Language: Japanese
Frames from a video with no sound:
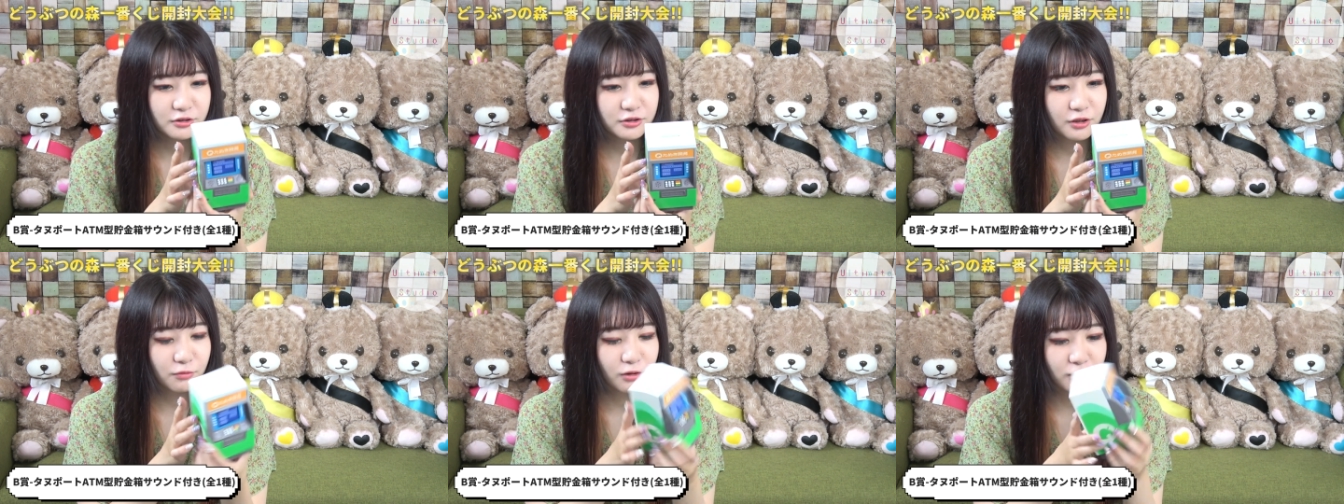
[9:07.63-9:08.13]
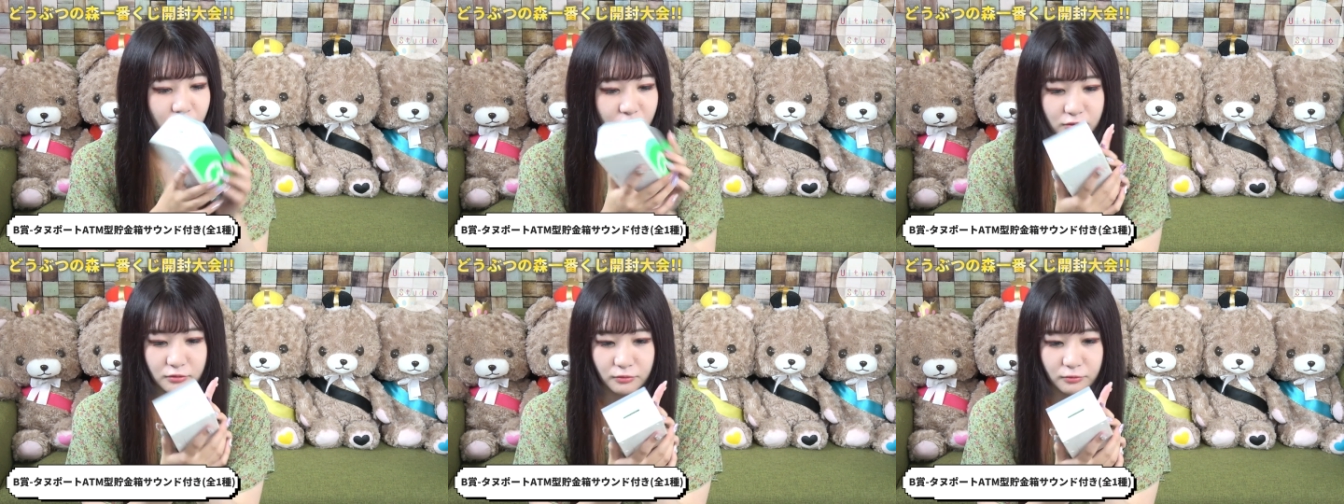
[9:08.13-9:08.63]
着いたのかな
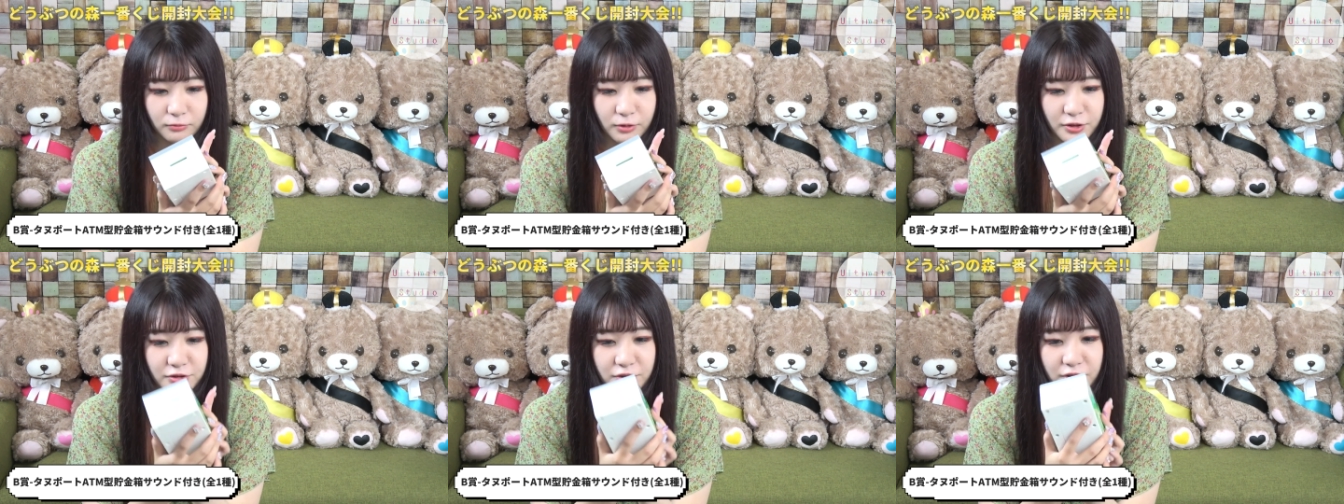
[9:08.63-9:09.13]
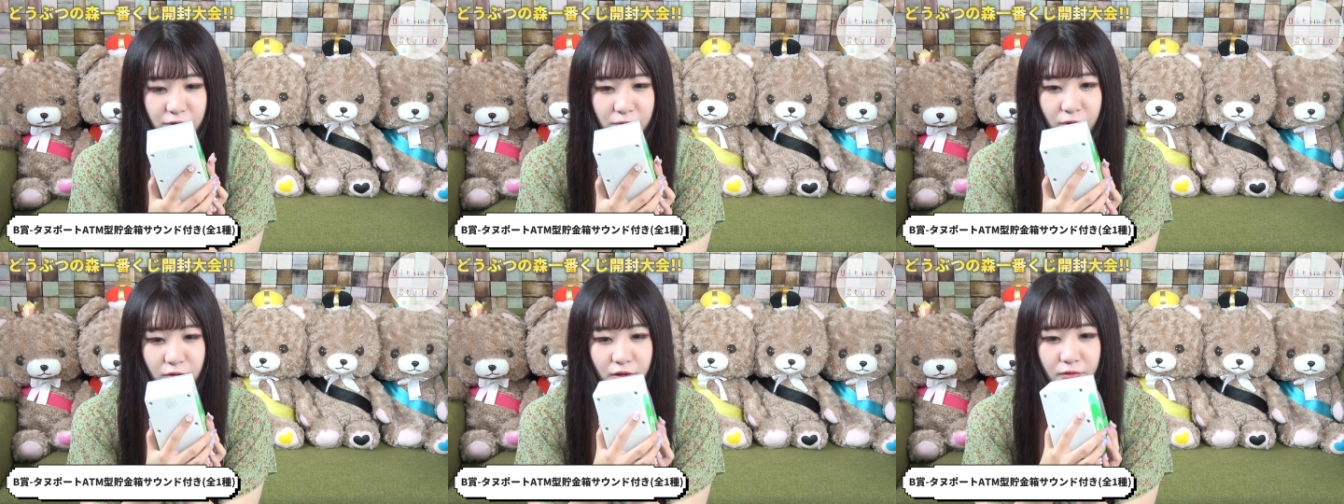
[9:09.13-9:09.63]
これついてん
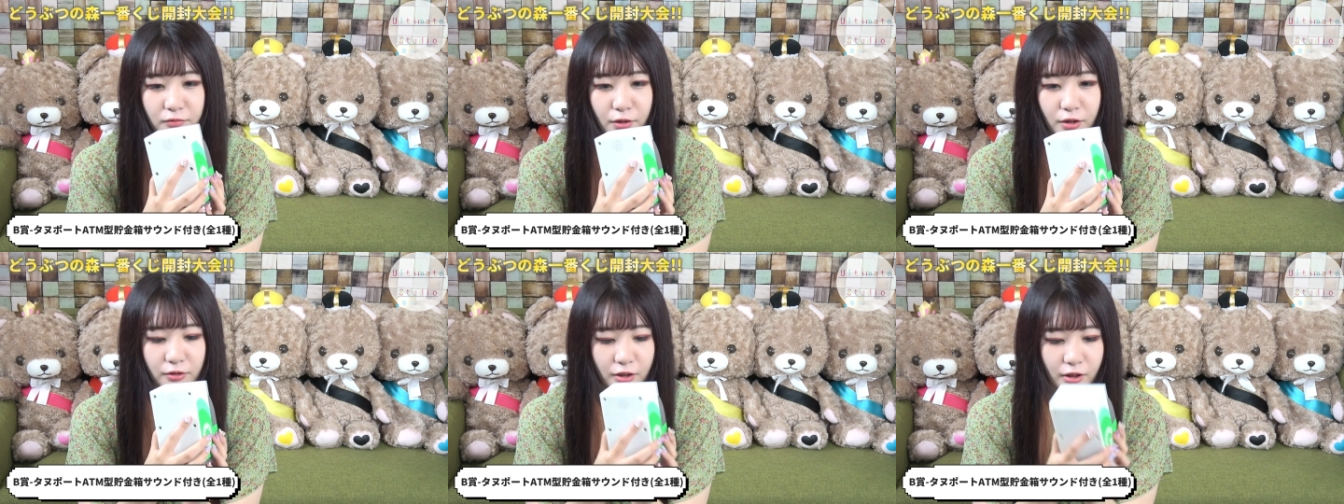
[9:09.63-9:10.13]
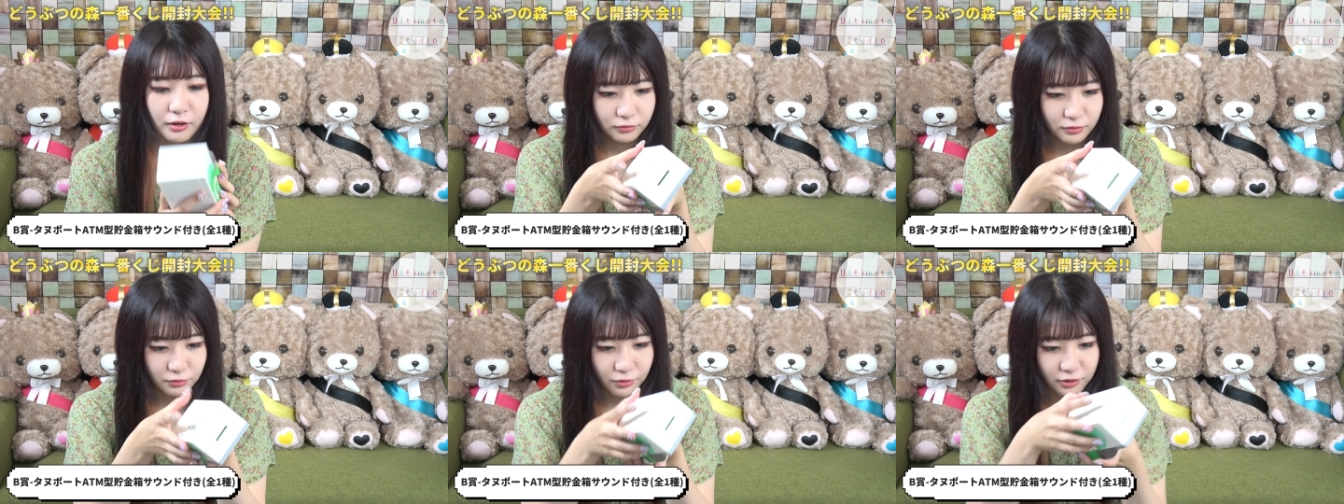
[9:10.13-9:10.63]
のかなわかんな
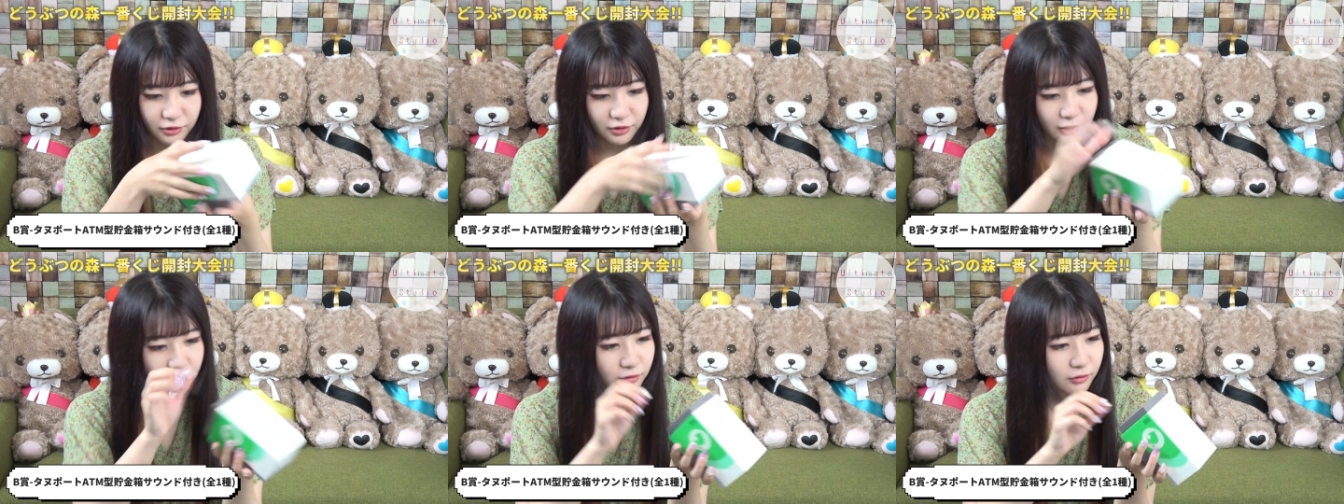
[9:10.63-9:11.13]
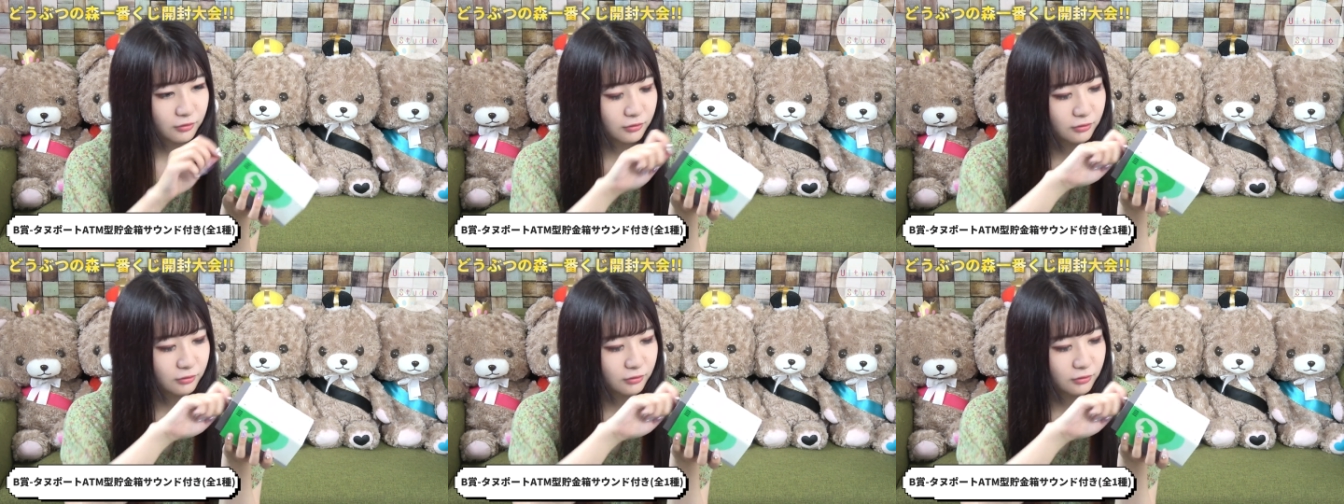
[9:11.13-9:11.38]
いでどうやって開けんだ